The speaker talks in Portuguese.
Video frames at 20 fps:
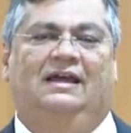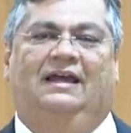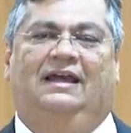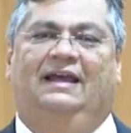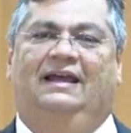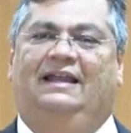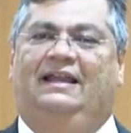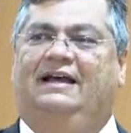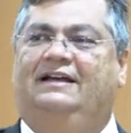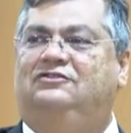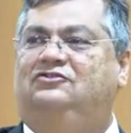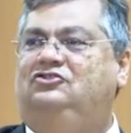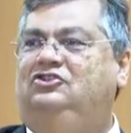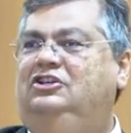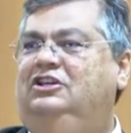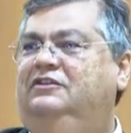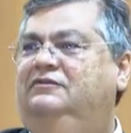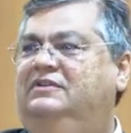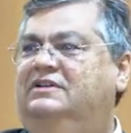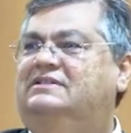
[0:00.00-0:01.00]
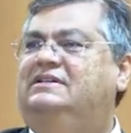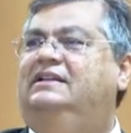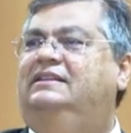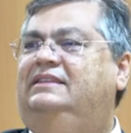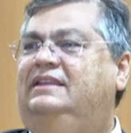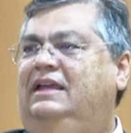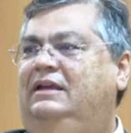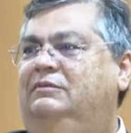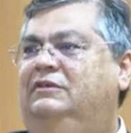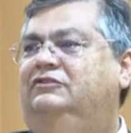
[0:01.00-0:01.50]
relativas a
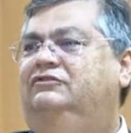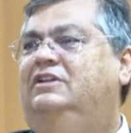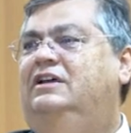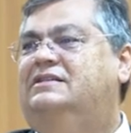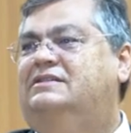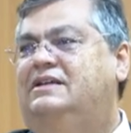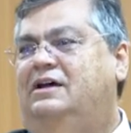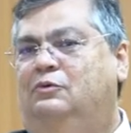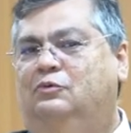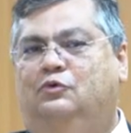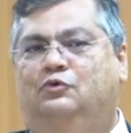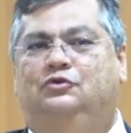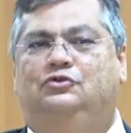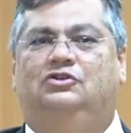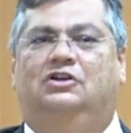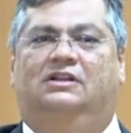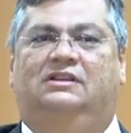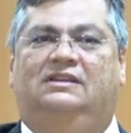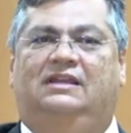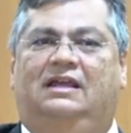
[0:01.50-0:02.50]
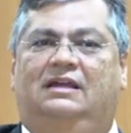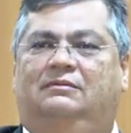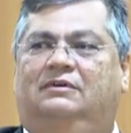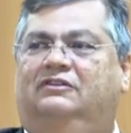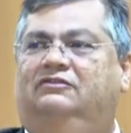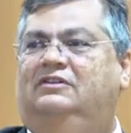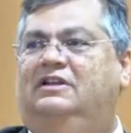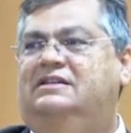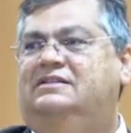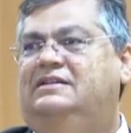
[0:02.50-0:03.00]
temas da saúde, a
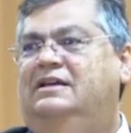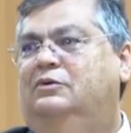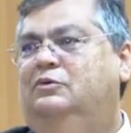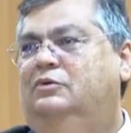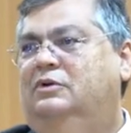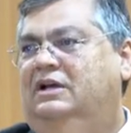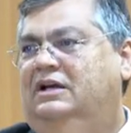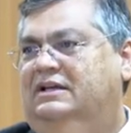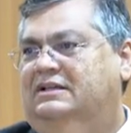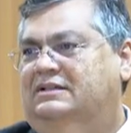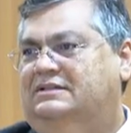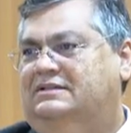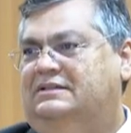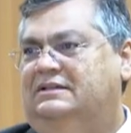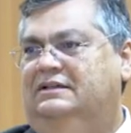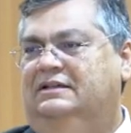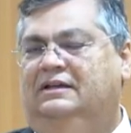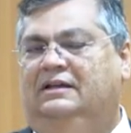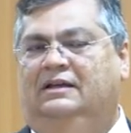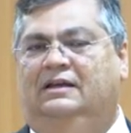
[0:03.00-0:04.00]
temas da segurança.